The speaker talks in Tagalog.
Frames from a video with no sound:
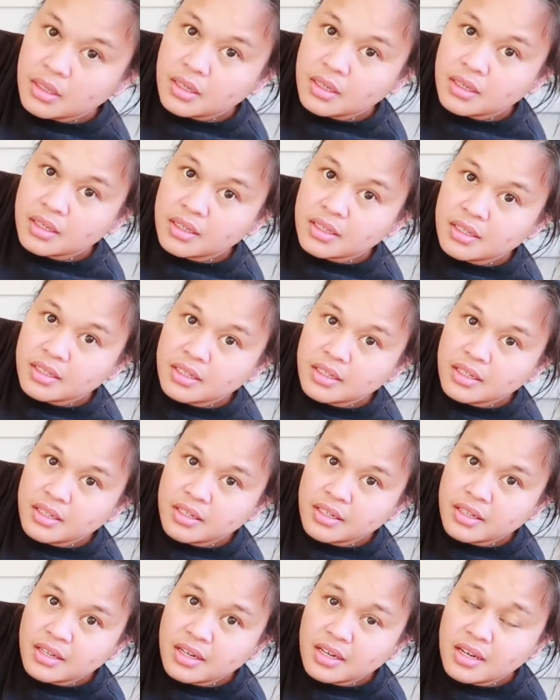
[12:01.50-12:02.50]
Ang ganda
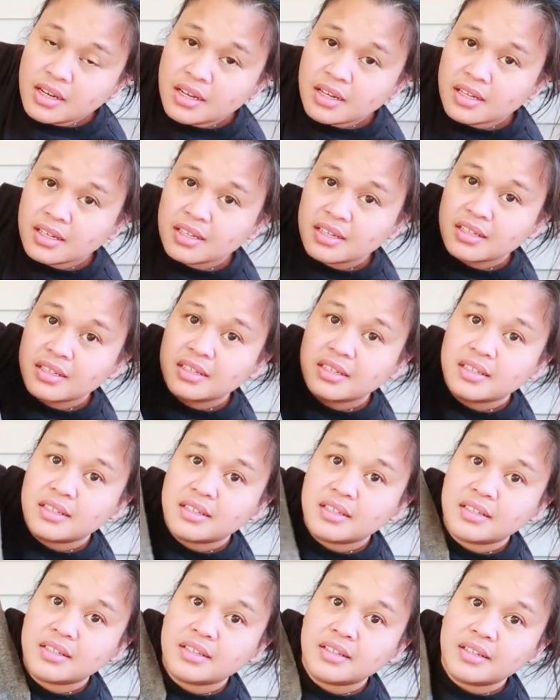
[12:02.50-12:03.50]
niya.
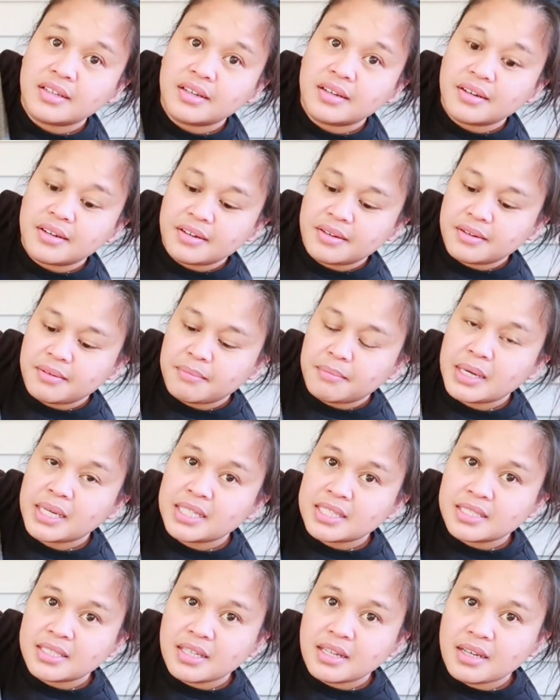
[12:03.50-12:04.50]
May
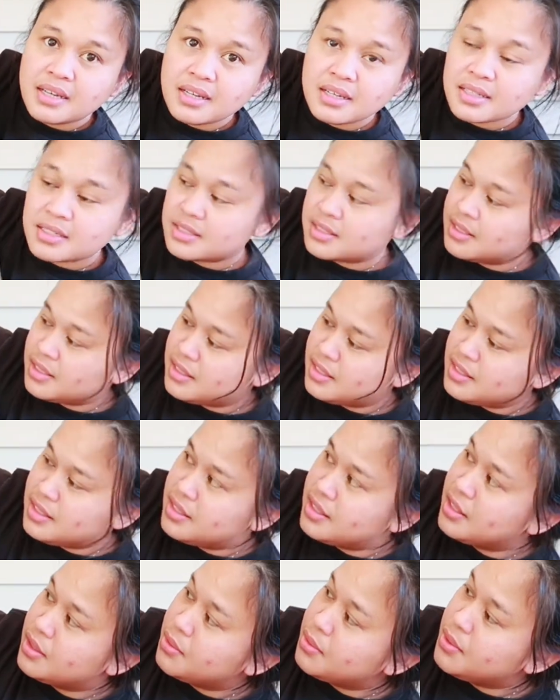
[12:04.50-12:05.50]
slacks. And
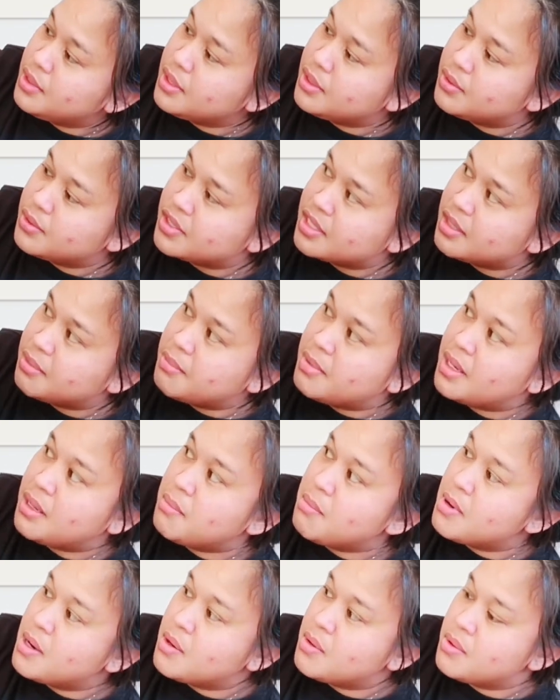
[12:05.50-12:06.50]
then, ito dito sa
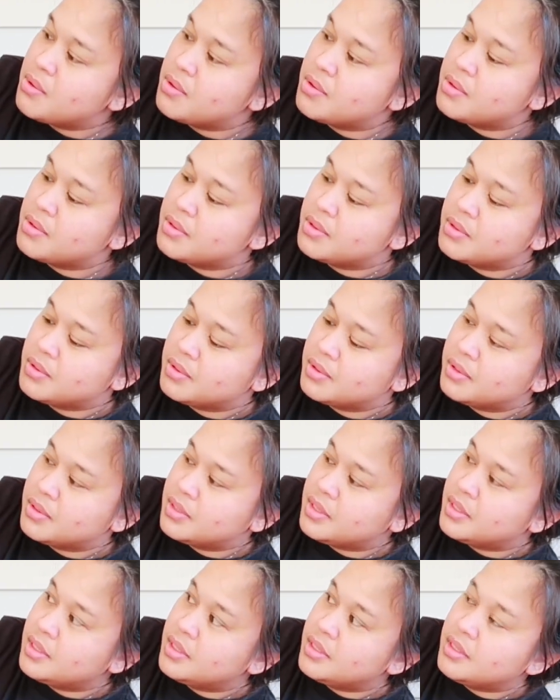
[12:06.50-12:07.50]
ibabaw.
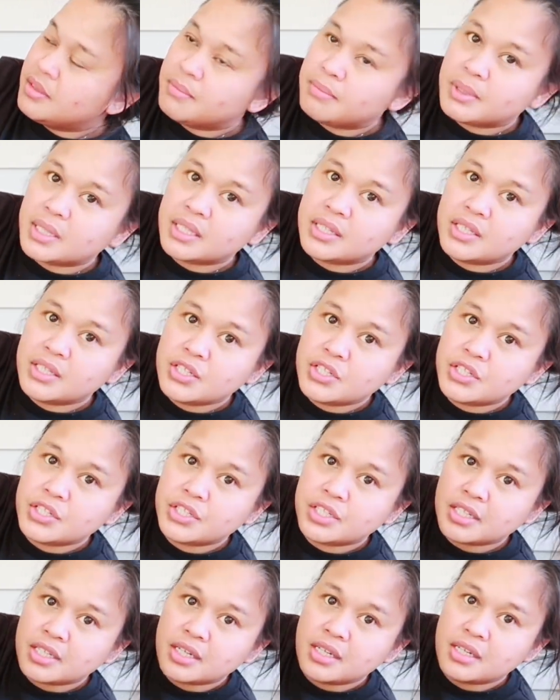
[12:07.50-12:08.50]

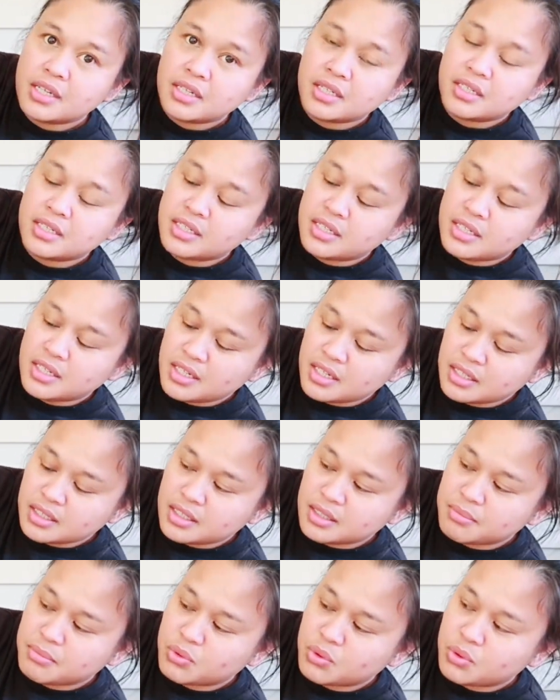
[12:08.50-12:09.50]
Mag-t-shirt ka lang. And then,
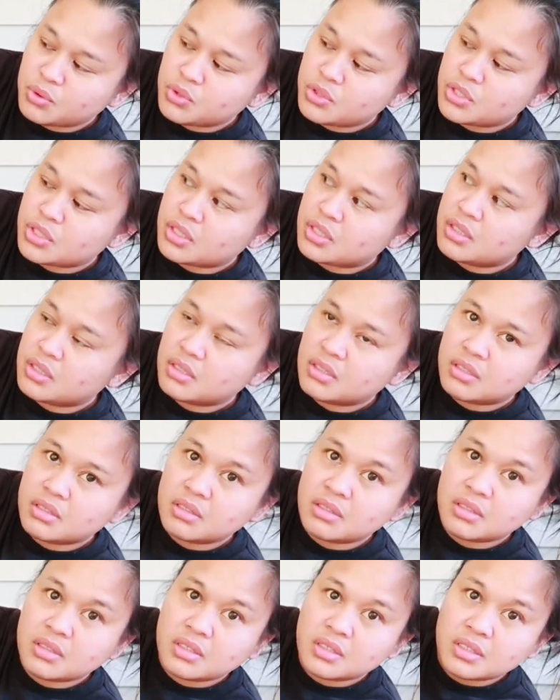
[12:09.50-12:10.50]
nilagay mo to siya.
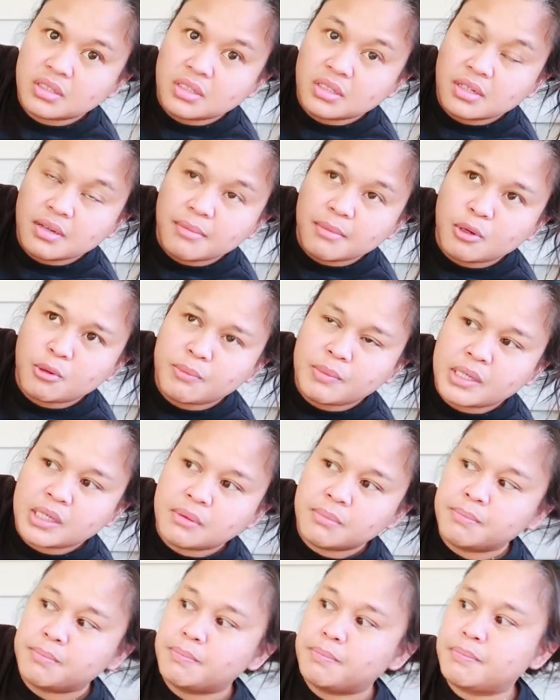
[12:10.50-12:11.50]
O mag,
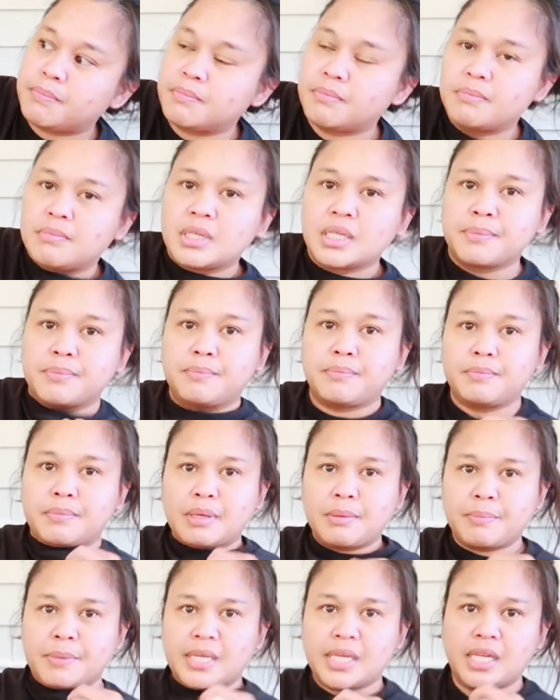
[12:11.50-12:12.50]
mag,
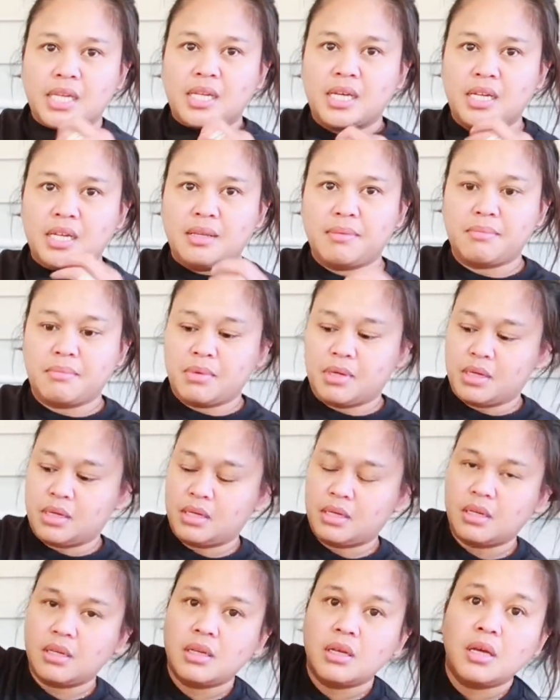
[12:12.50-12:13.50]
may pang ilalim ba?
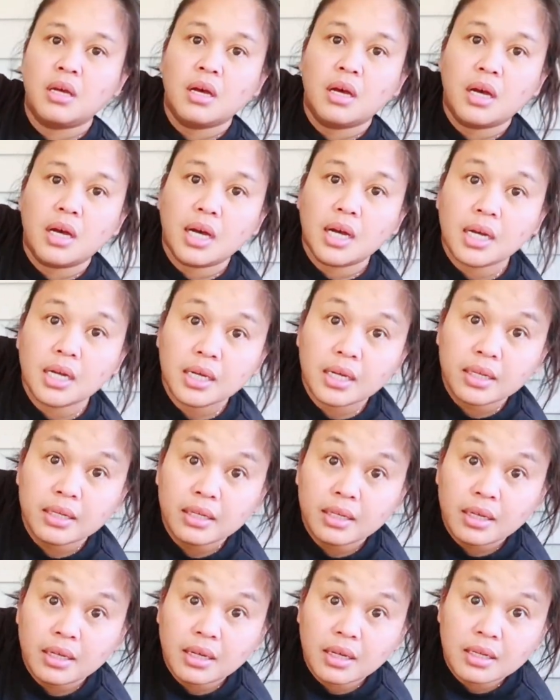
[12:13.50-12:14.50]
Ang
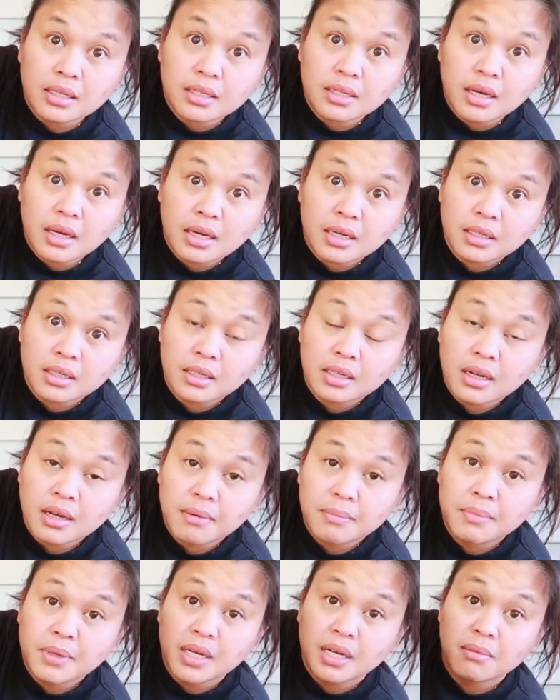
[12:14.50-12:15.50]
ganda-ganda.
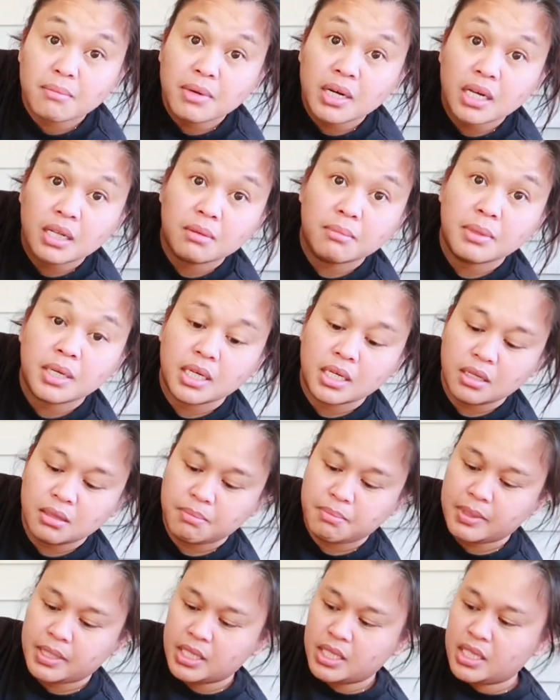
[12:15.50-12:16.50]
Grabe, ang mahal-mahal
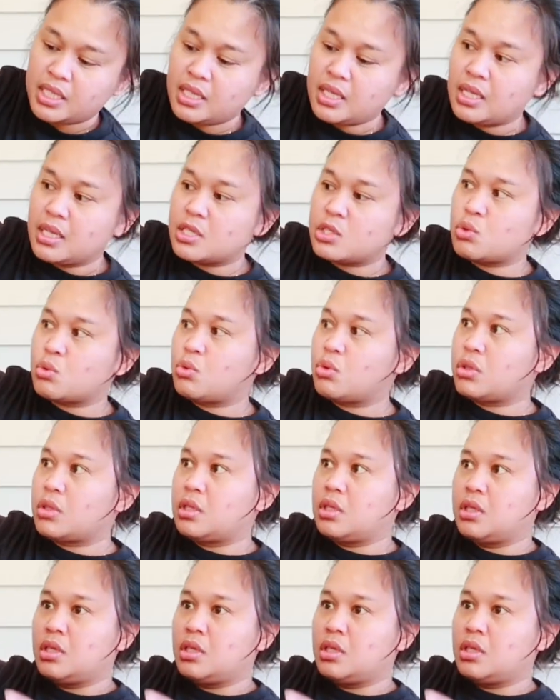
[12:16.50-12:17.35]
pa. Hindi nasuot.